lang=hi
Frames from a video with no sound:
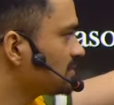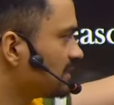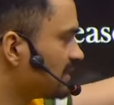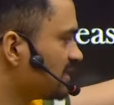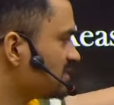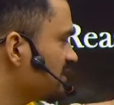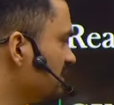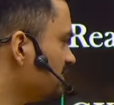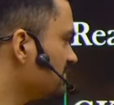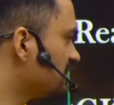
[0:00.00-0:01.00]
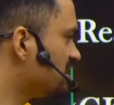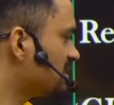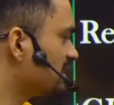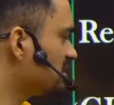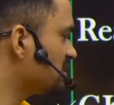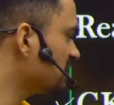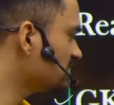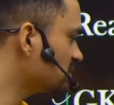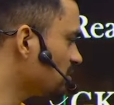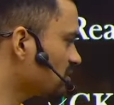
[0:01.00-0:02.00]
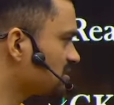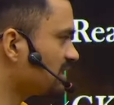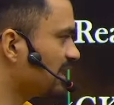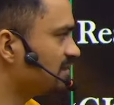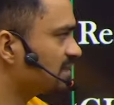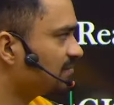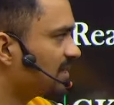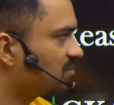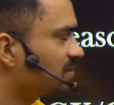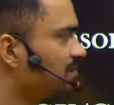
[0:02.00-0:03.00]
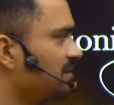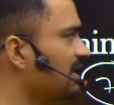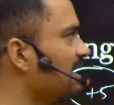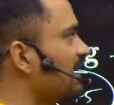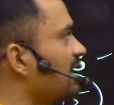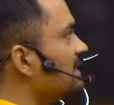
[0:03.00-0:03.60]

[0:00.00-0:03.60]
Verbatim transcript: रीजनिंग जीके जीएस और साइंस के बारे में मैंने बताया है